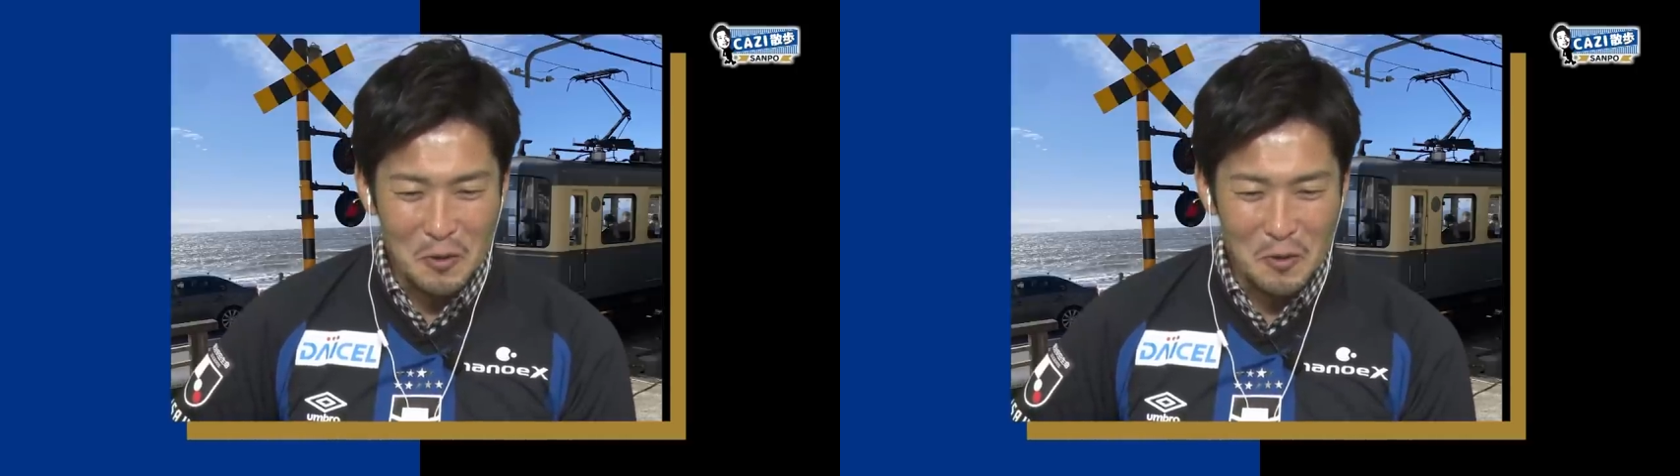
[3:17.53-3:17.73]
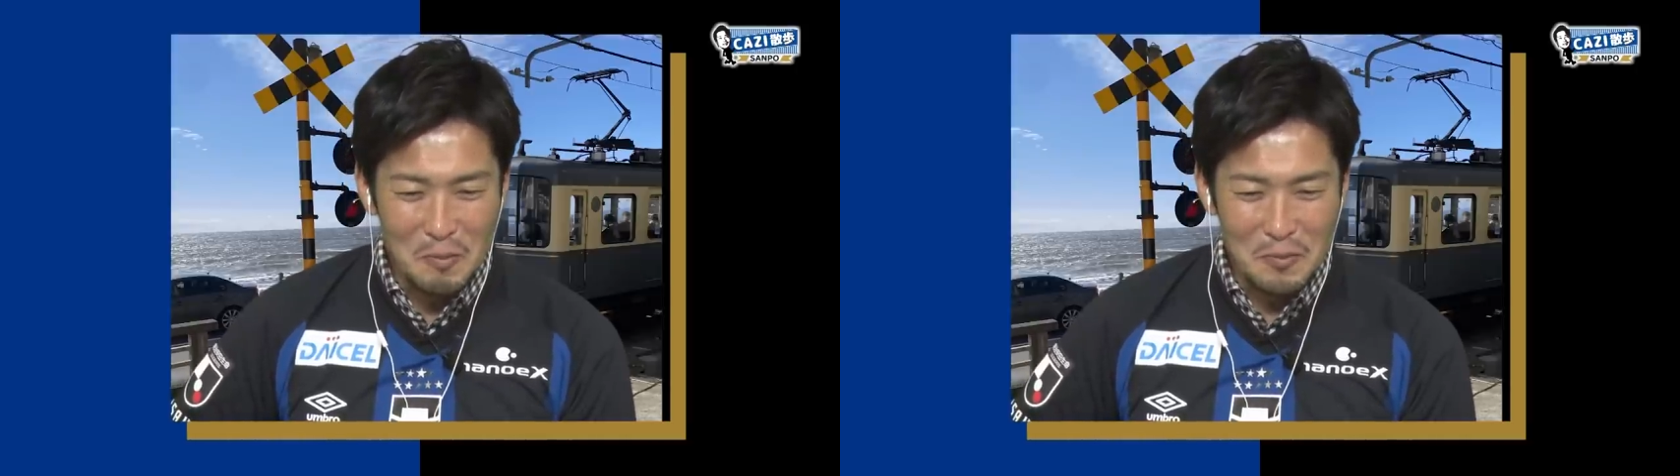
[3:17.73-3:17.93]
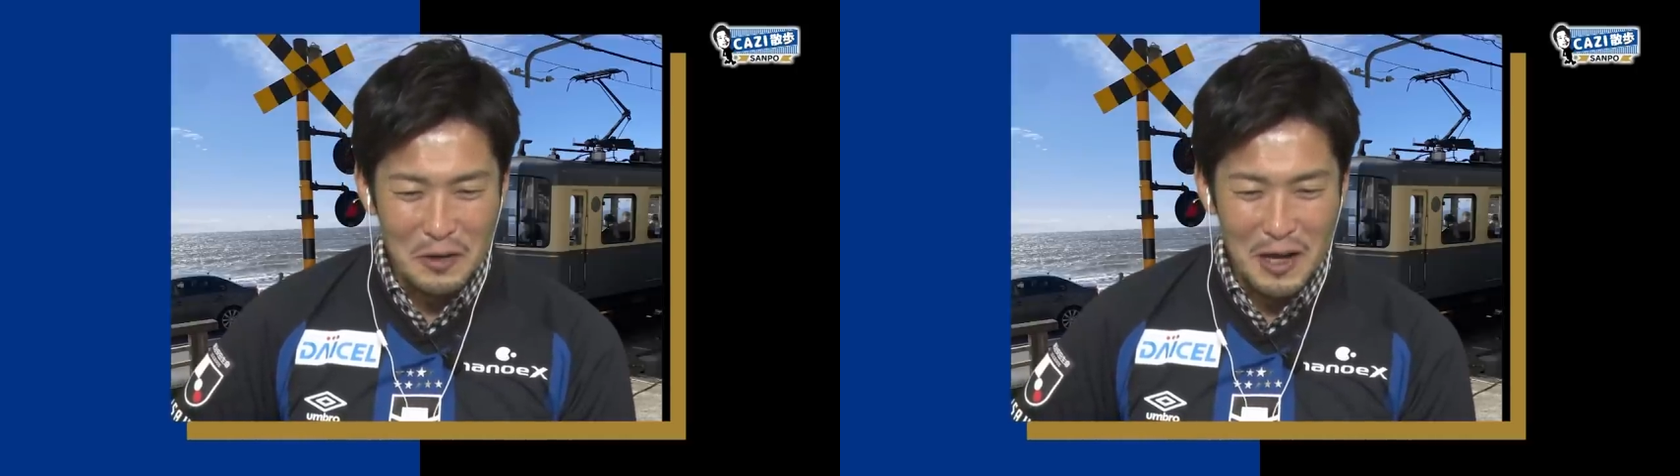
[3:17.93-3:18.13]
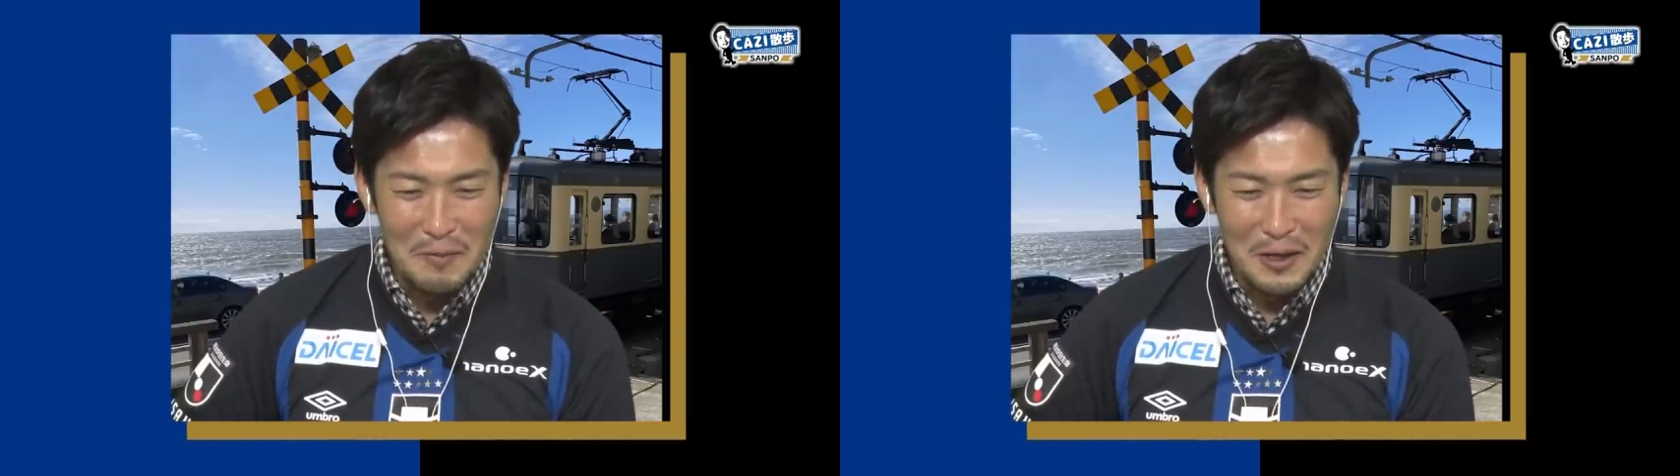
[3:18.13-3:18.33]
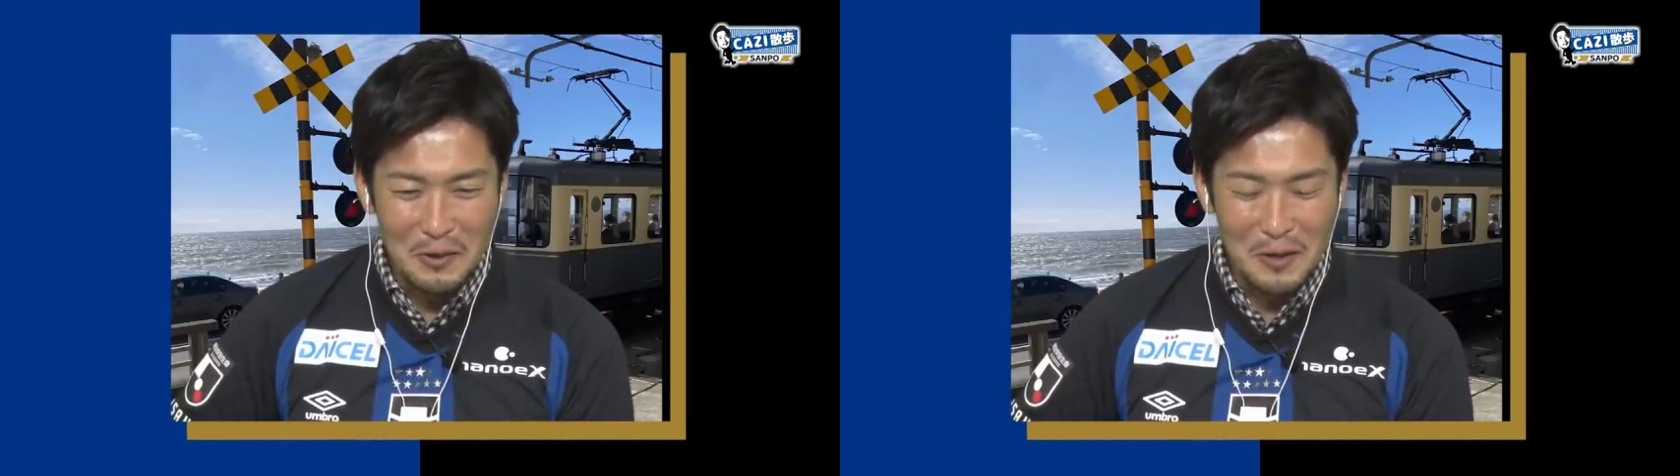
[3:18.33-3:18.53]
こうプレー
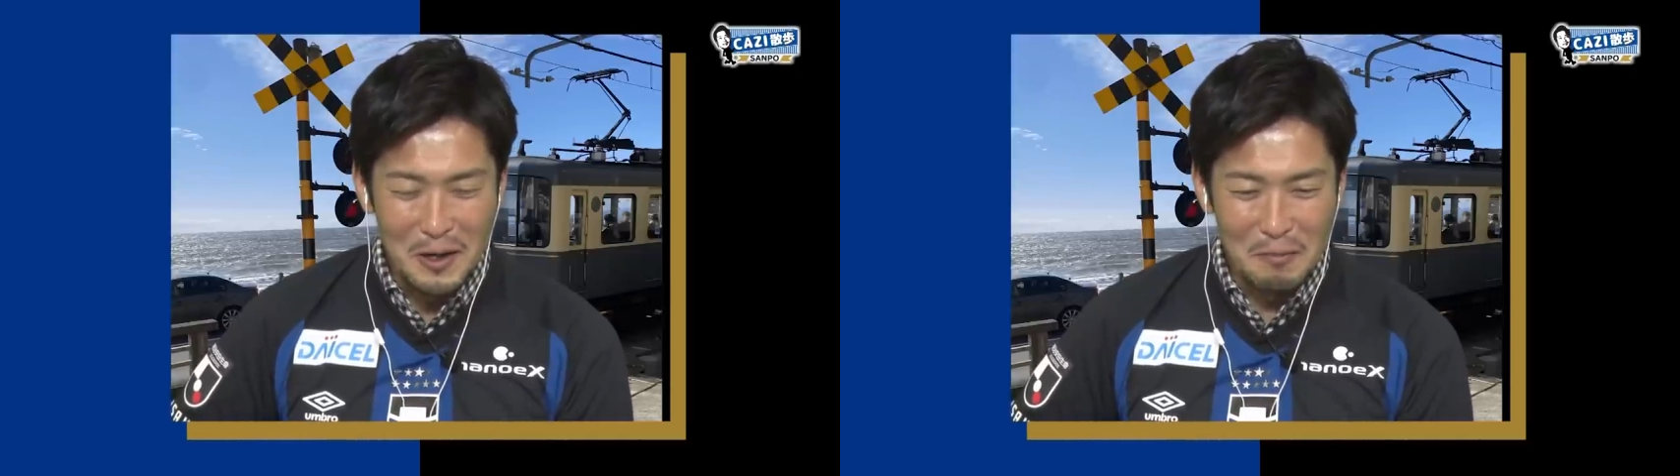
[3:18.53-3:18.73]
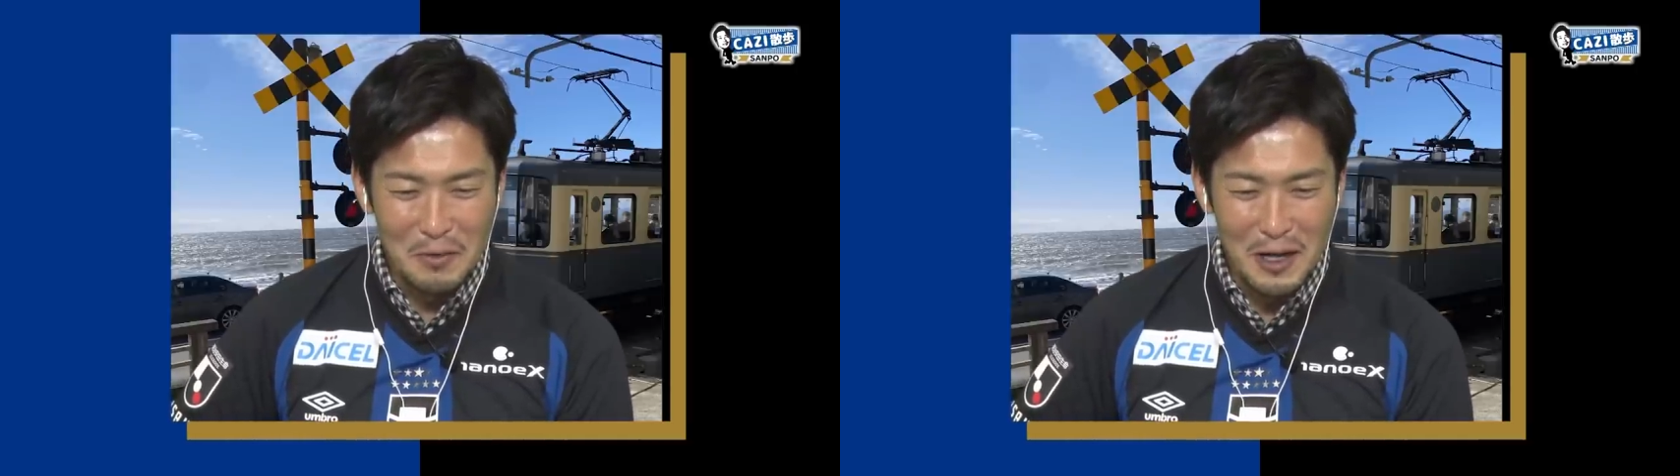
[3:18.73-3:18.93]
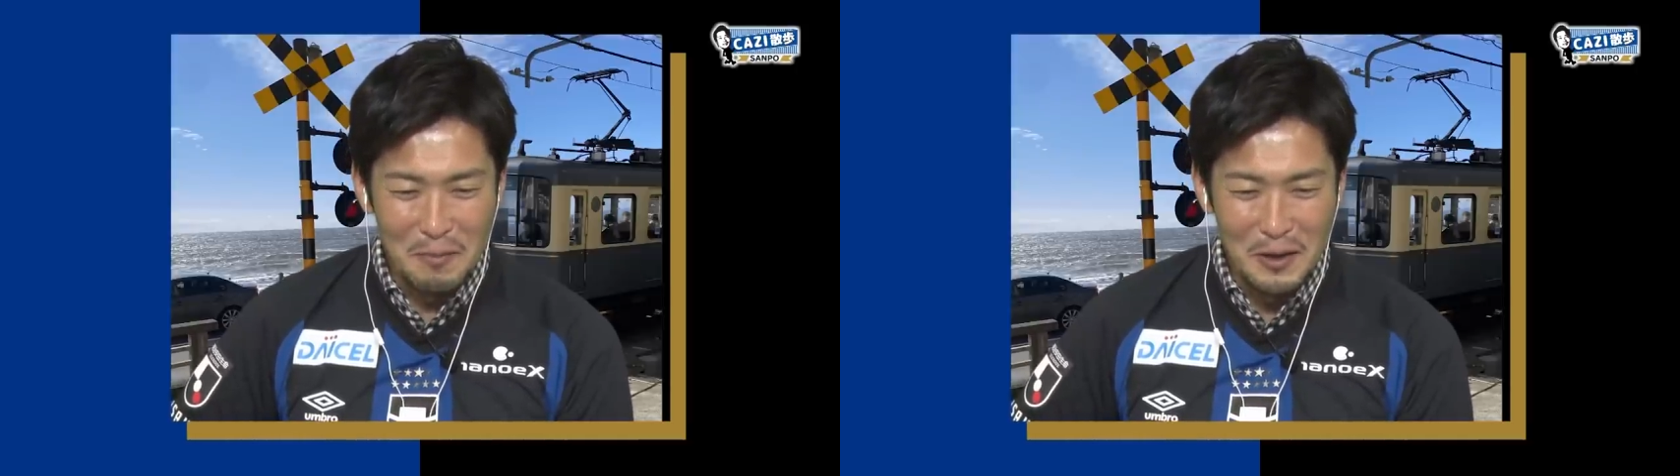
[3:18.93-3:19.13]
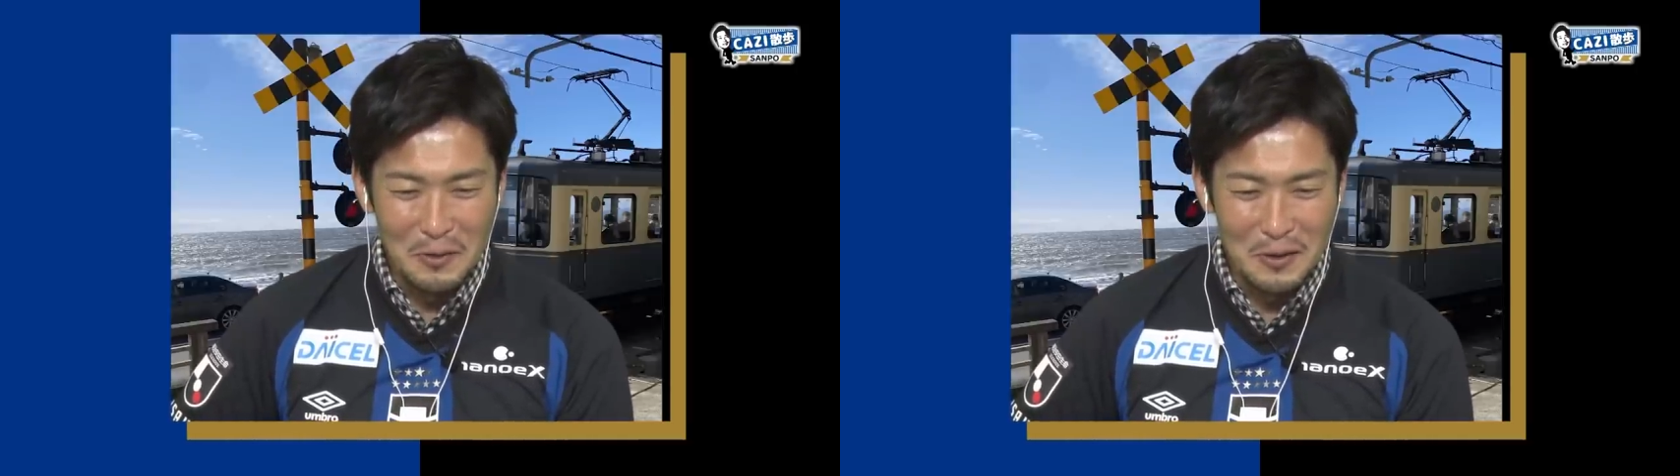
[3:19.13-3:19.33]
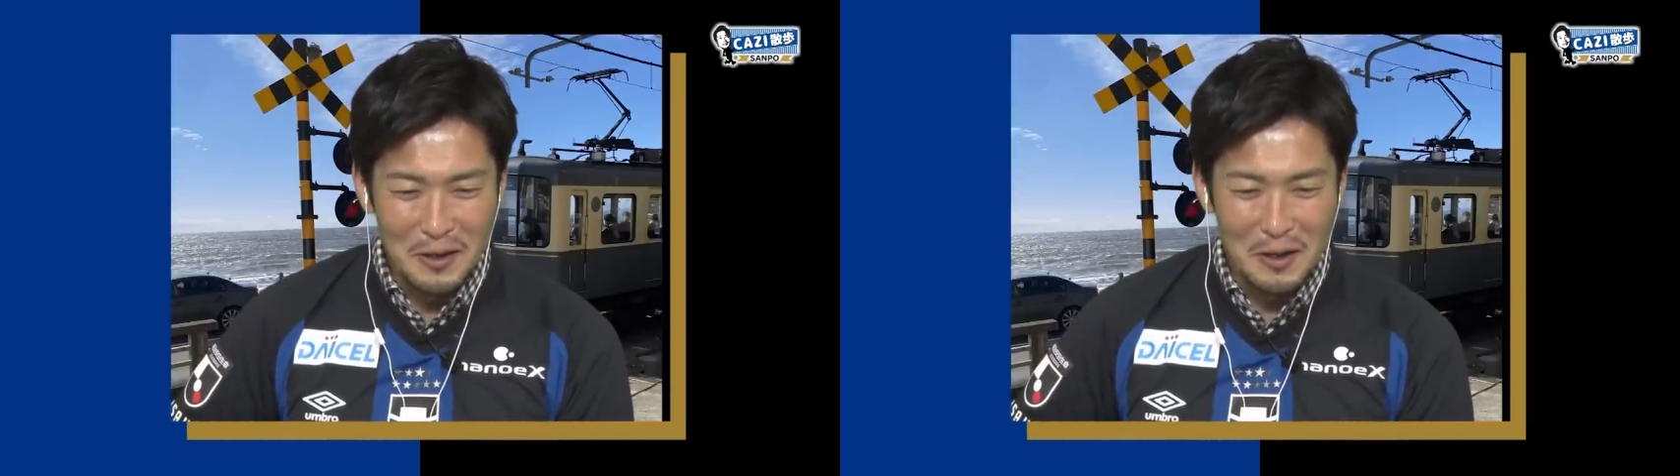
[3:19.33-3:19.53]
面とか
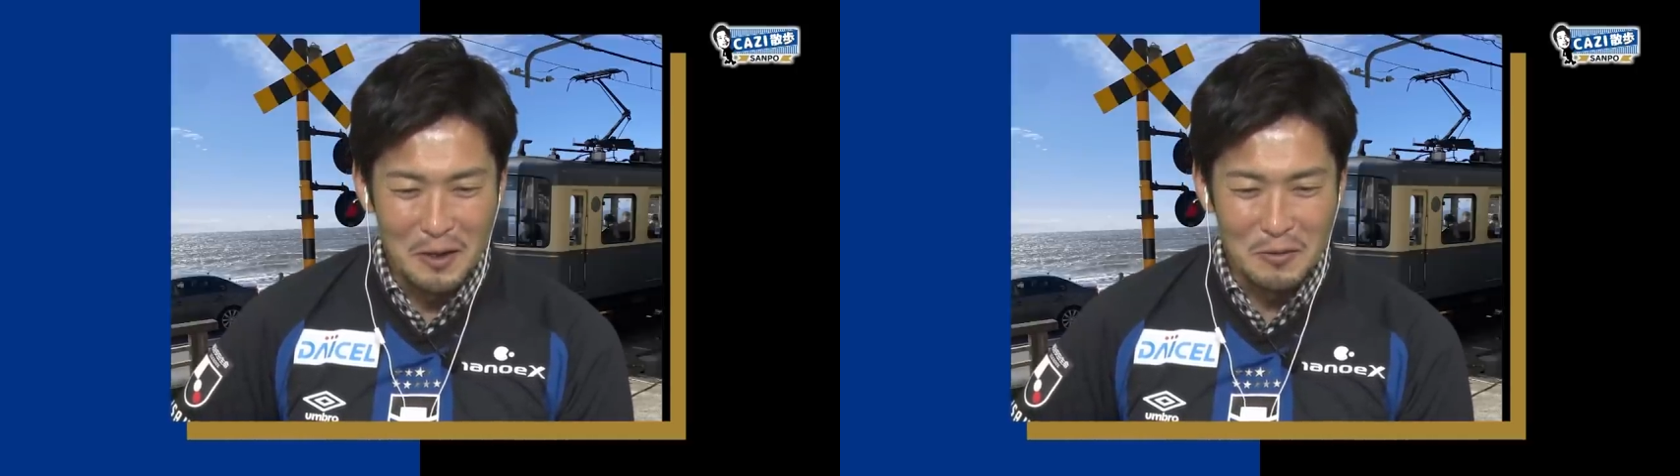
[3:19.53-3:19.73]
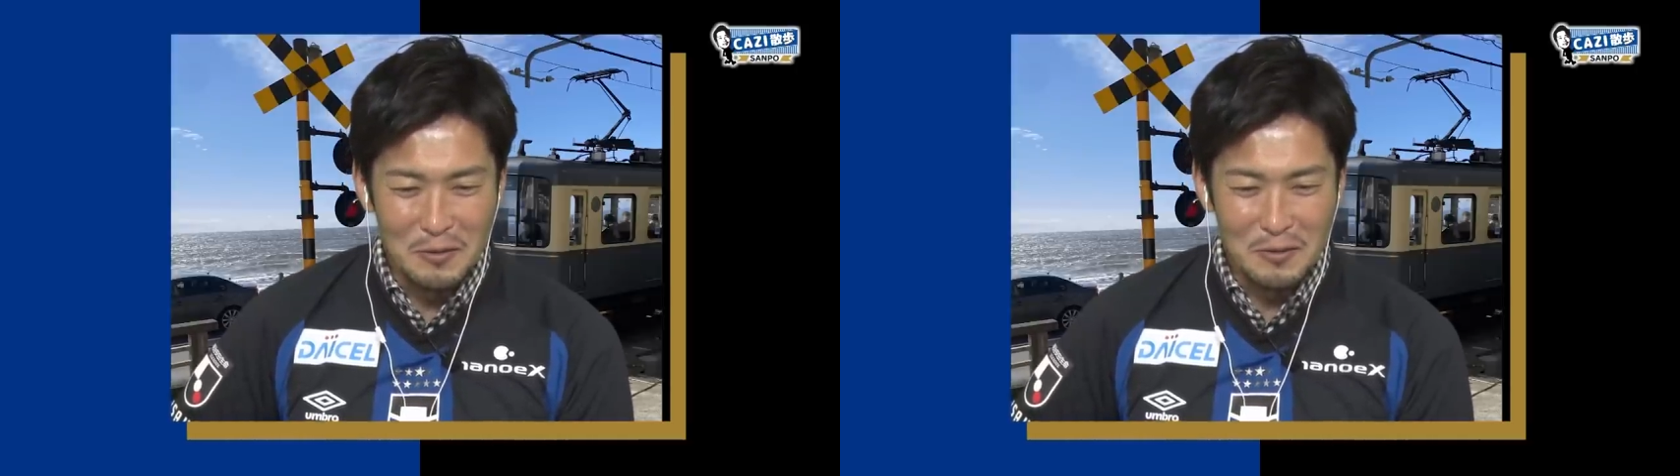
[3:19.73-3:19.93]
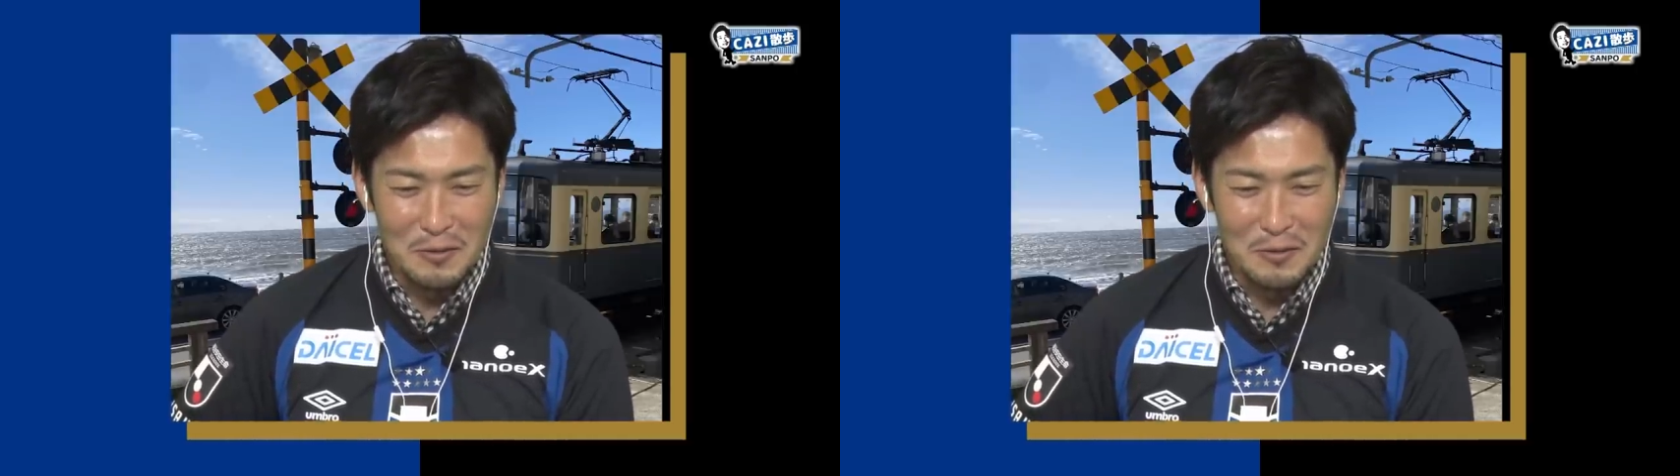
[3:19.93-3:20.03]
プライベートで何かある